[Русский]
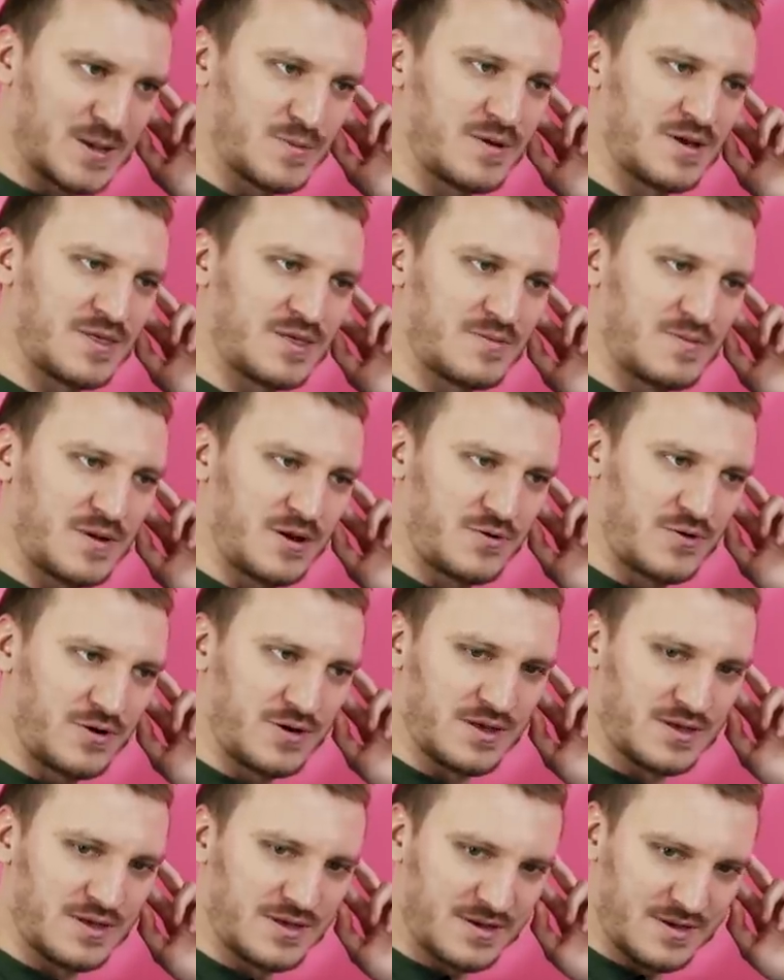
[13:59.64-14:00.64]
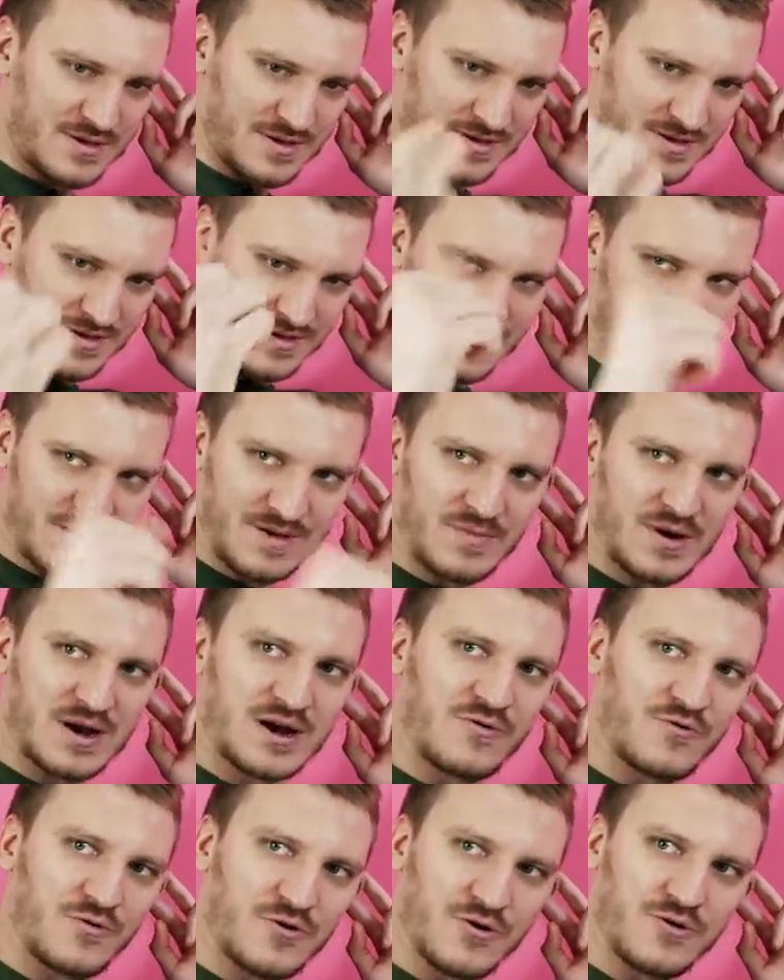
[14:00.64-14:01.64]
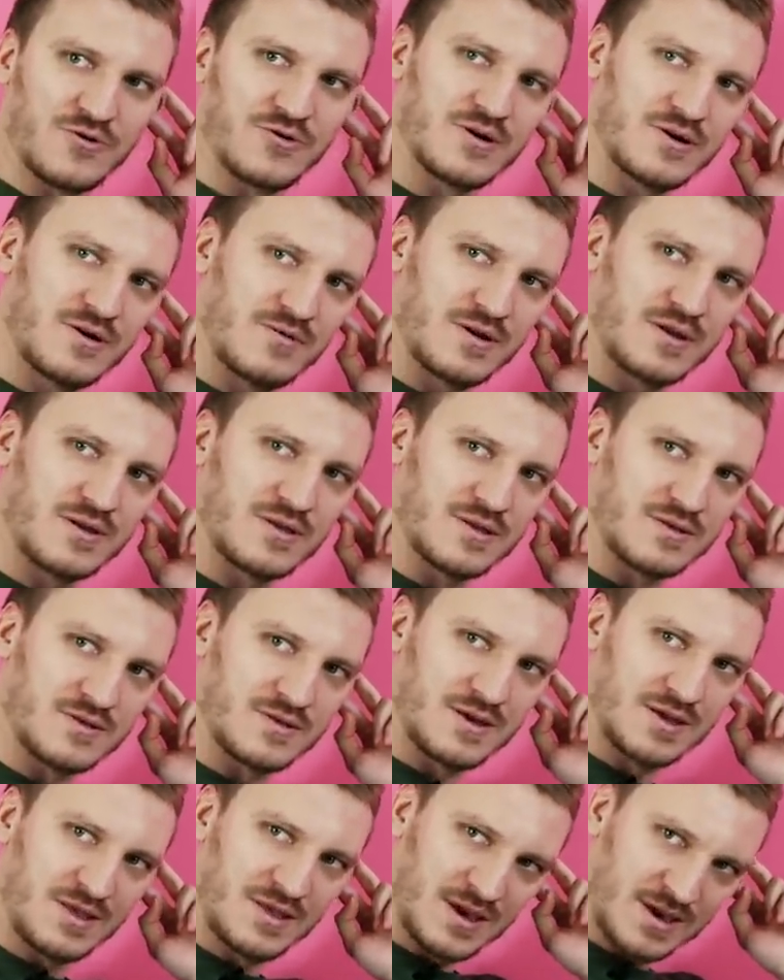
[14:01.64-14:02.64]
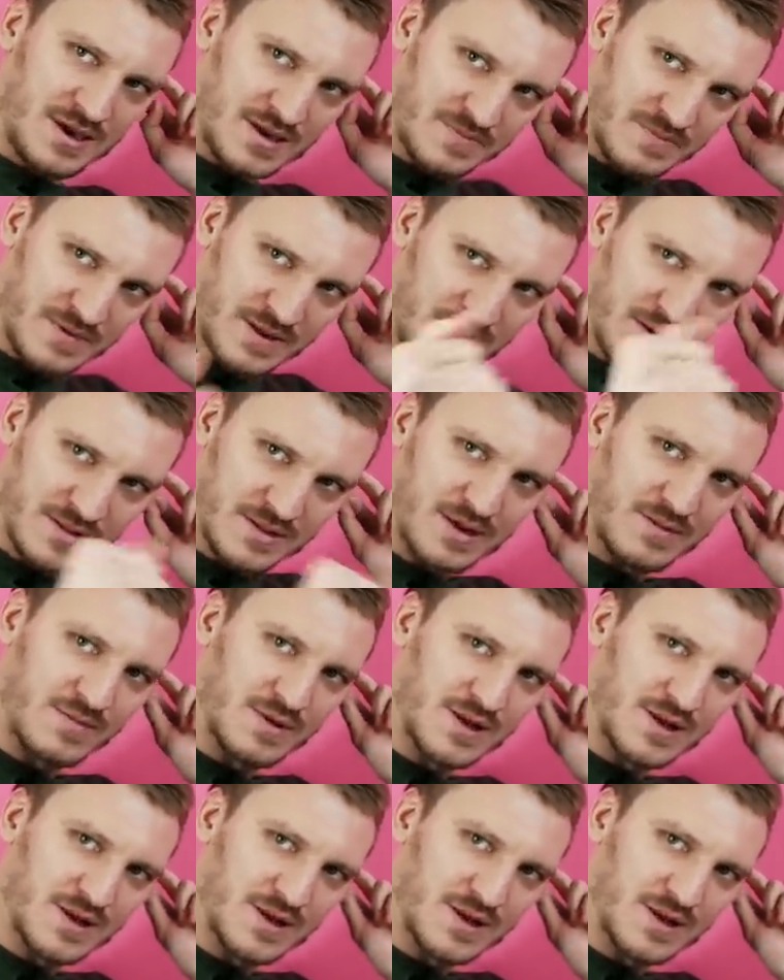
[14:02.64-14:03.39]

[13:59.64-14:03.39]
Фасбендер приходит э, к Маковою и говорит, ты принял